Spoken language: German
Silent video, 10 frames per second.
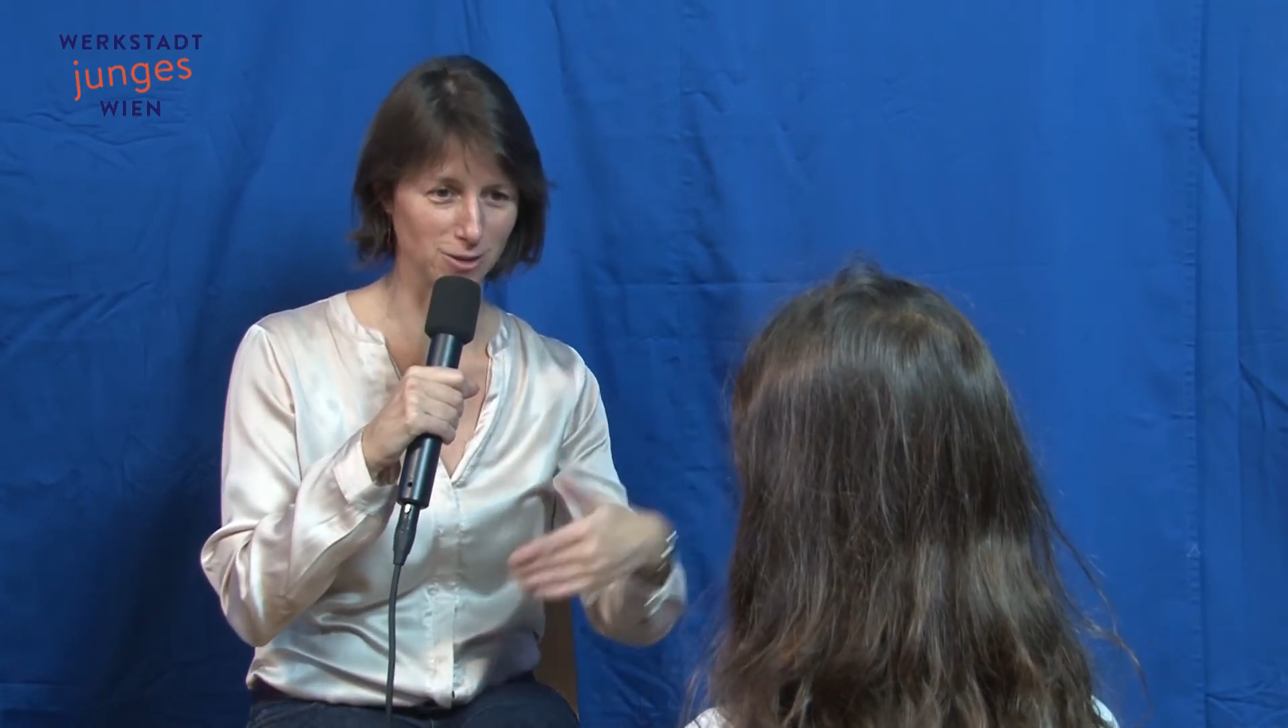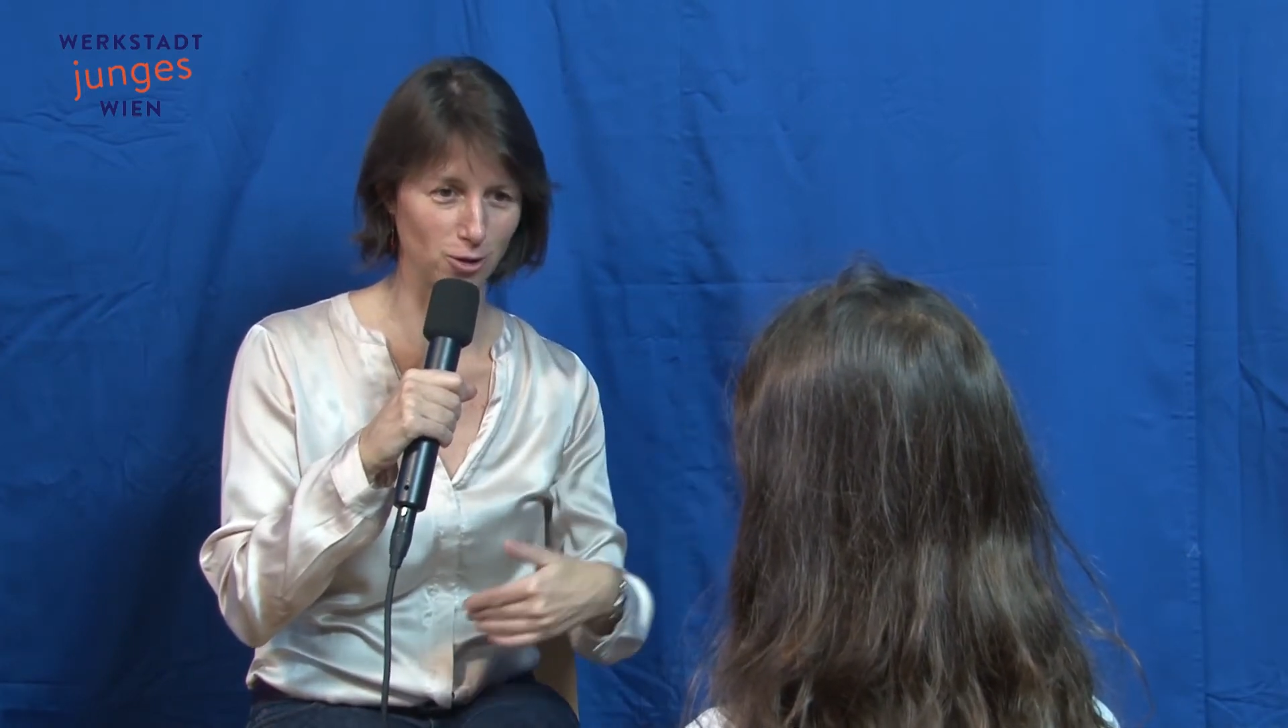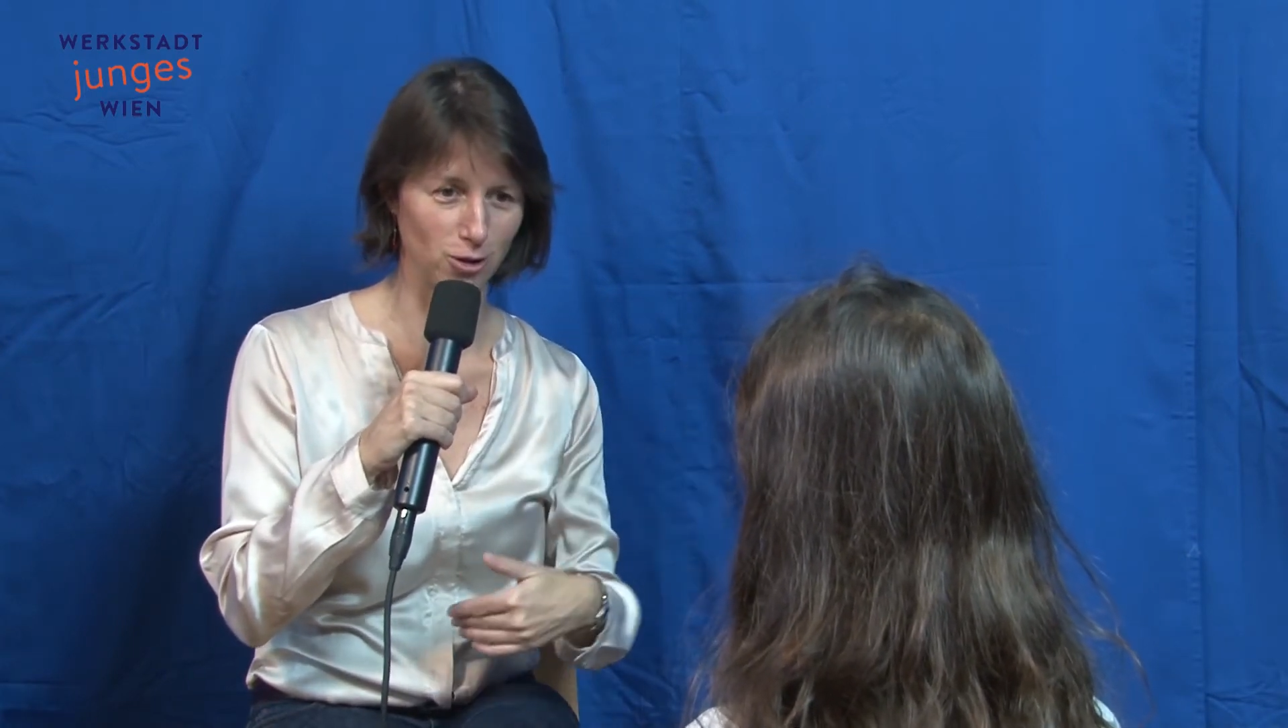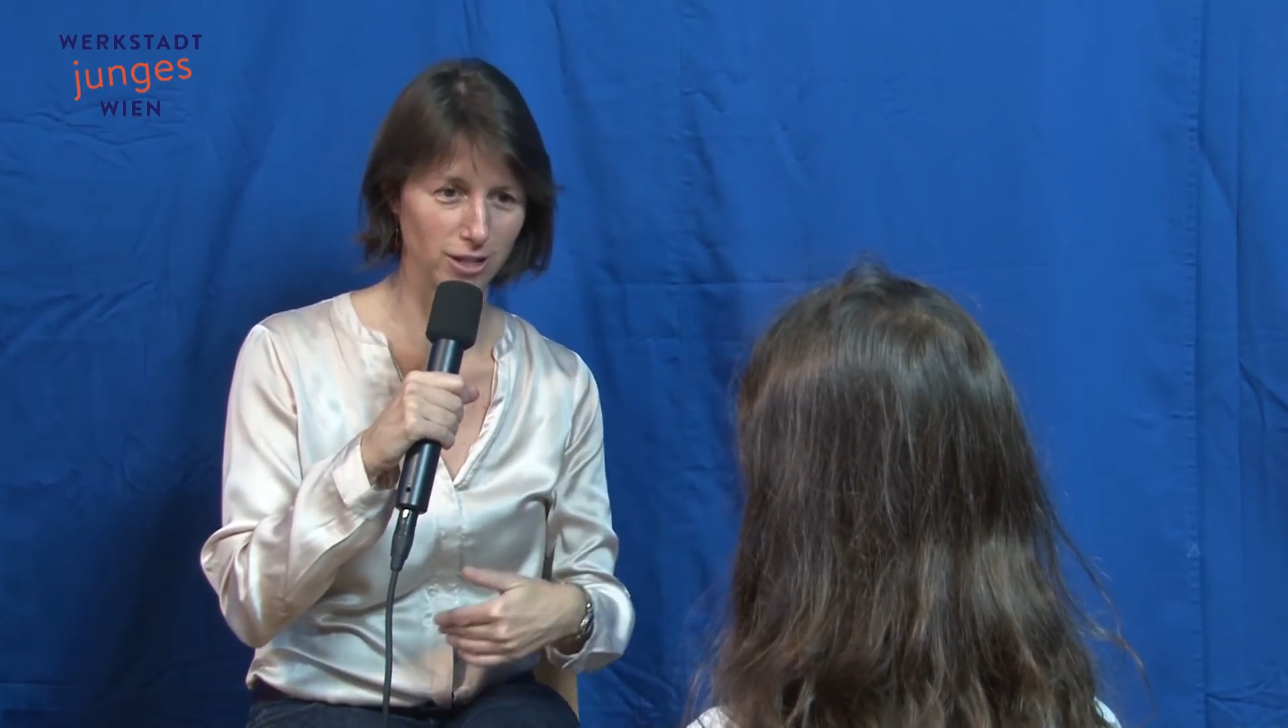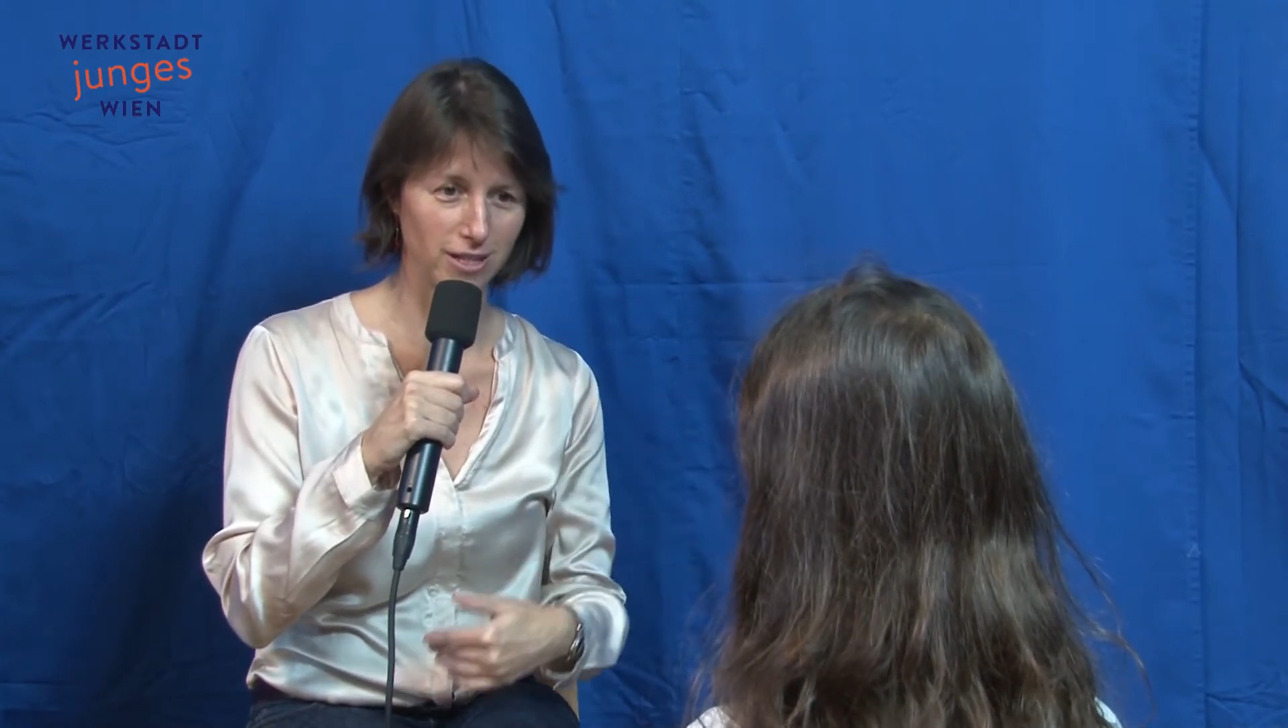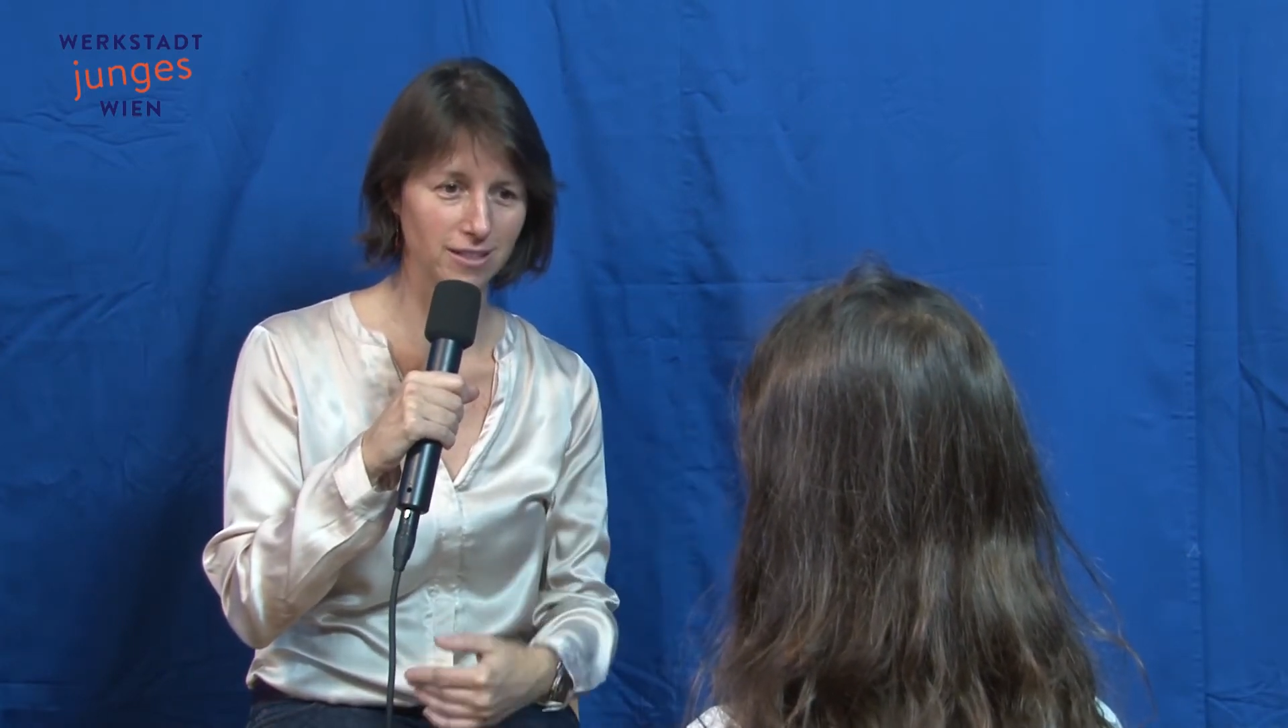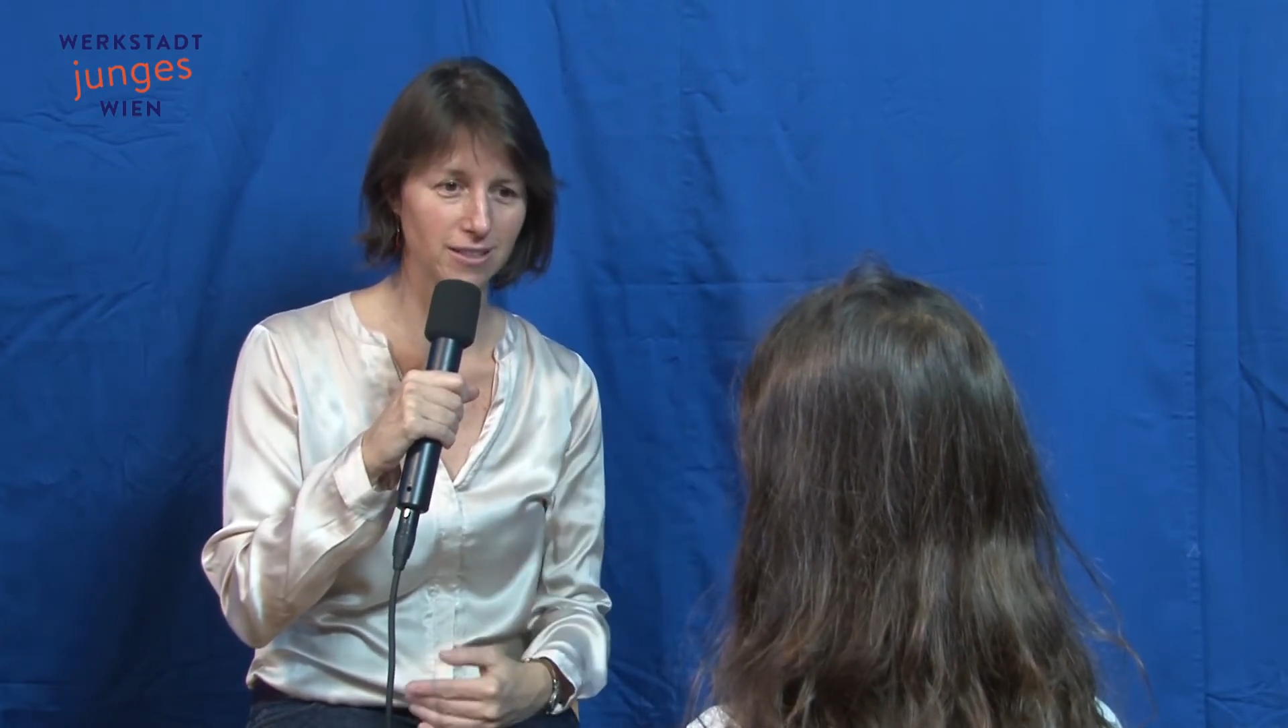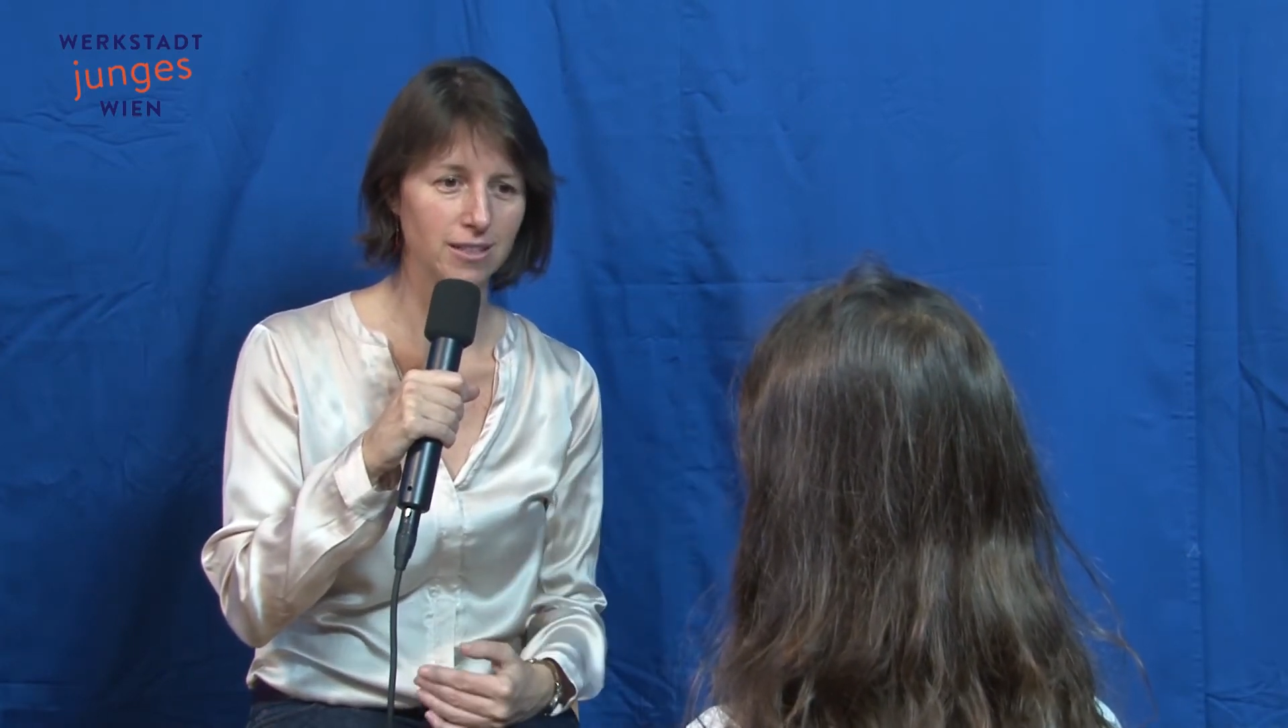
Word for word: können.